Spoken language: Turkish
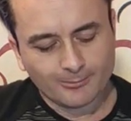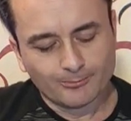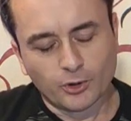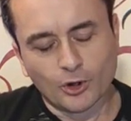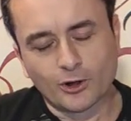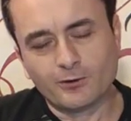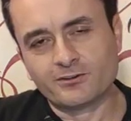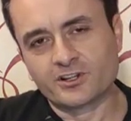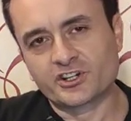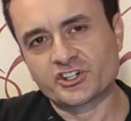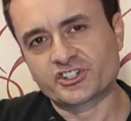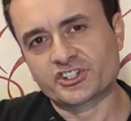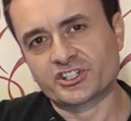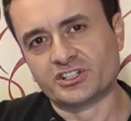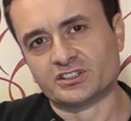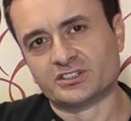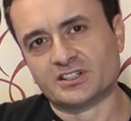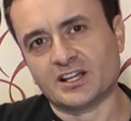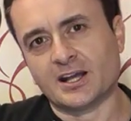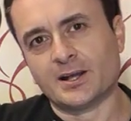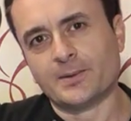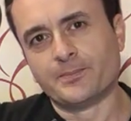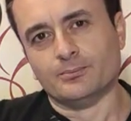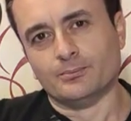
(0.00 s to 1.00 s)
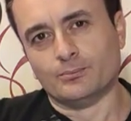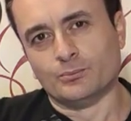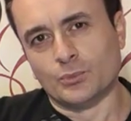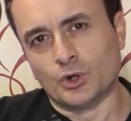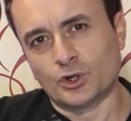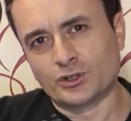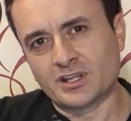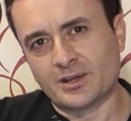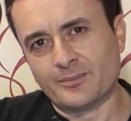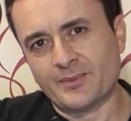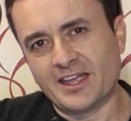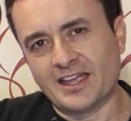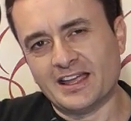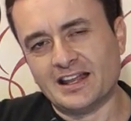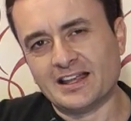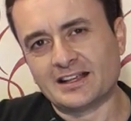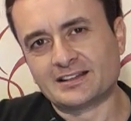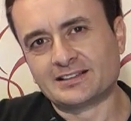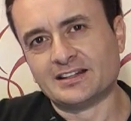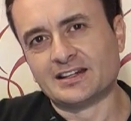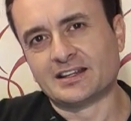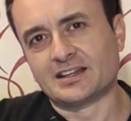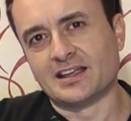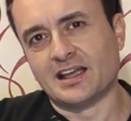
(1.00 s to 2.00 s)
Power ışığı da modeme
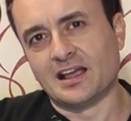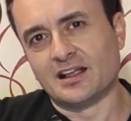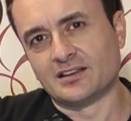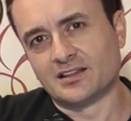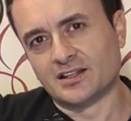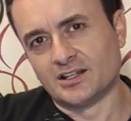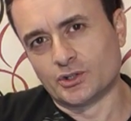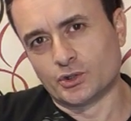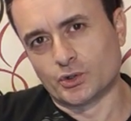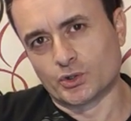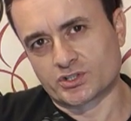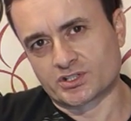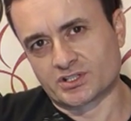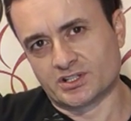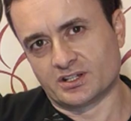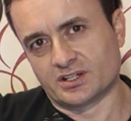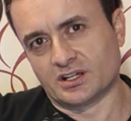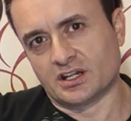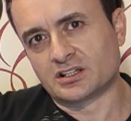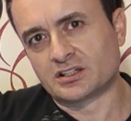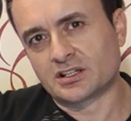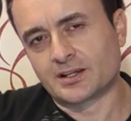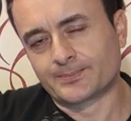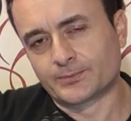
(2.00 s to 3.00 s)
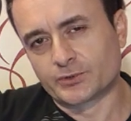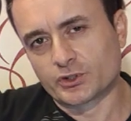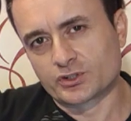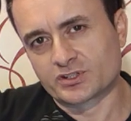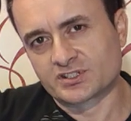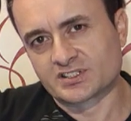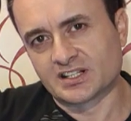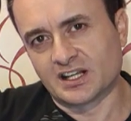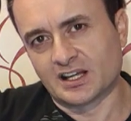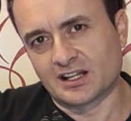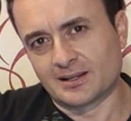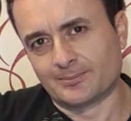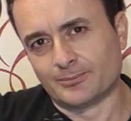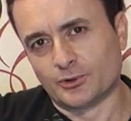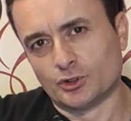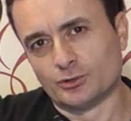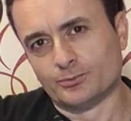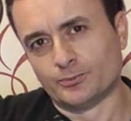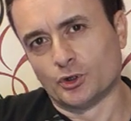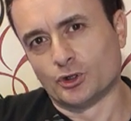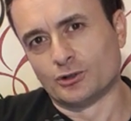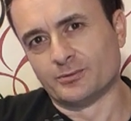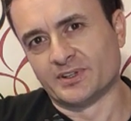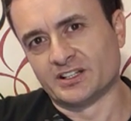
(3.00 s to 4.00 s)
elektrik geldiğini gösterir. Adaptörün sağlam
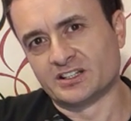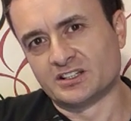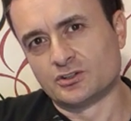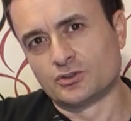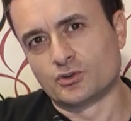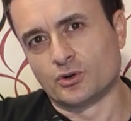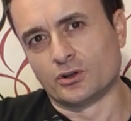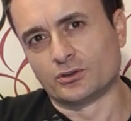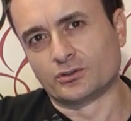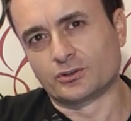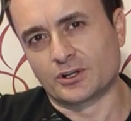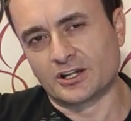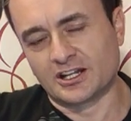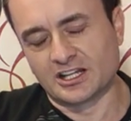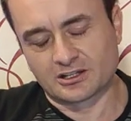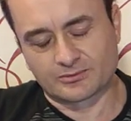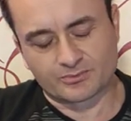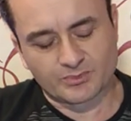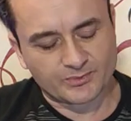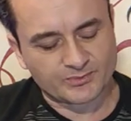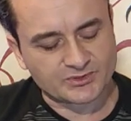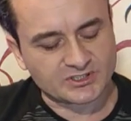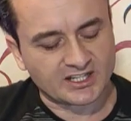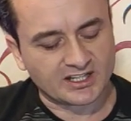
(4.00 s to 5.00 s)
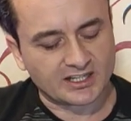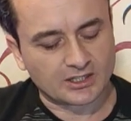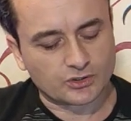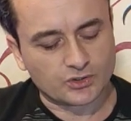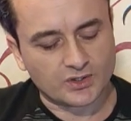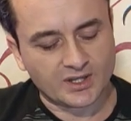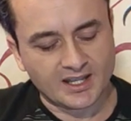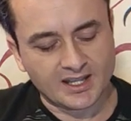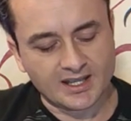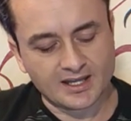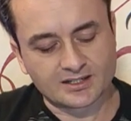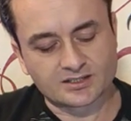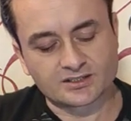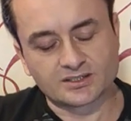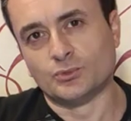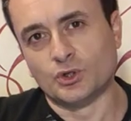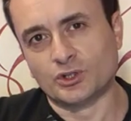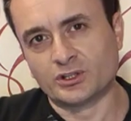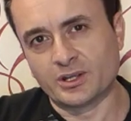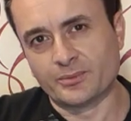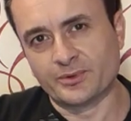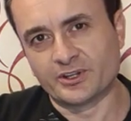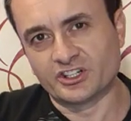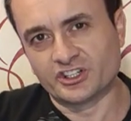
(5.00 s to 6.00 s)
olup olmadığını kontrol etmemiz gerekiyor. Eğer
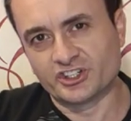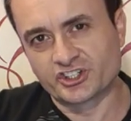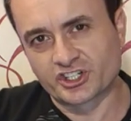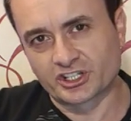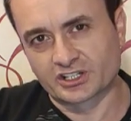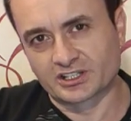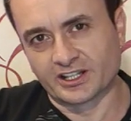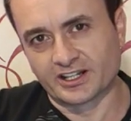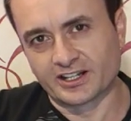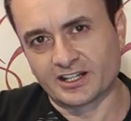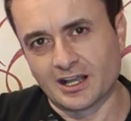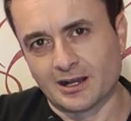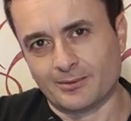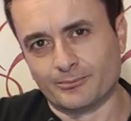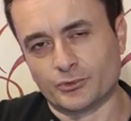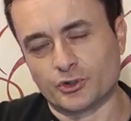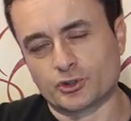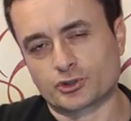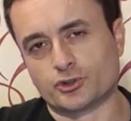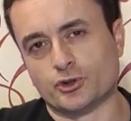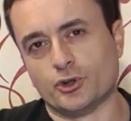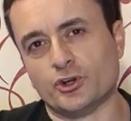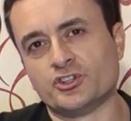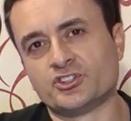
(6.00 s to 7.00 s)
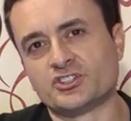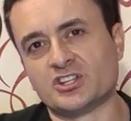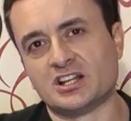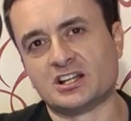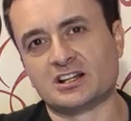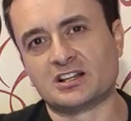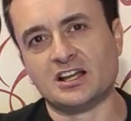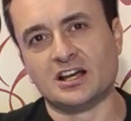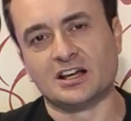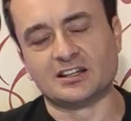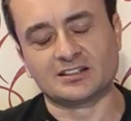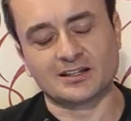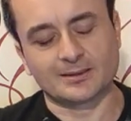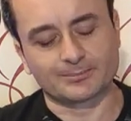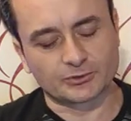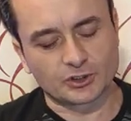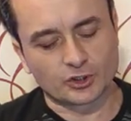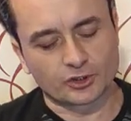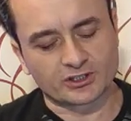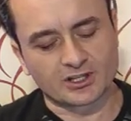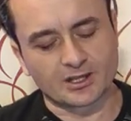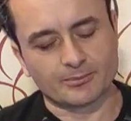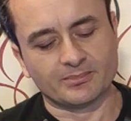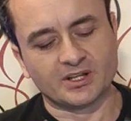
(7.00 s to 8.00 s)
modemin ışıkları yanmıyorsa öncelikle
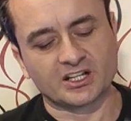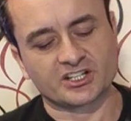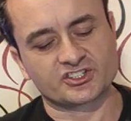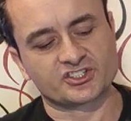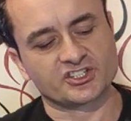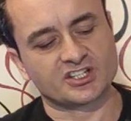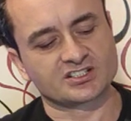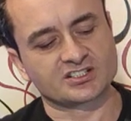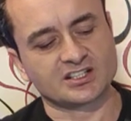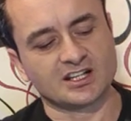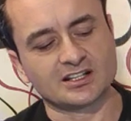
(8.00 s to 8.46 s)
adaptörden bakacağız.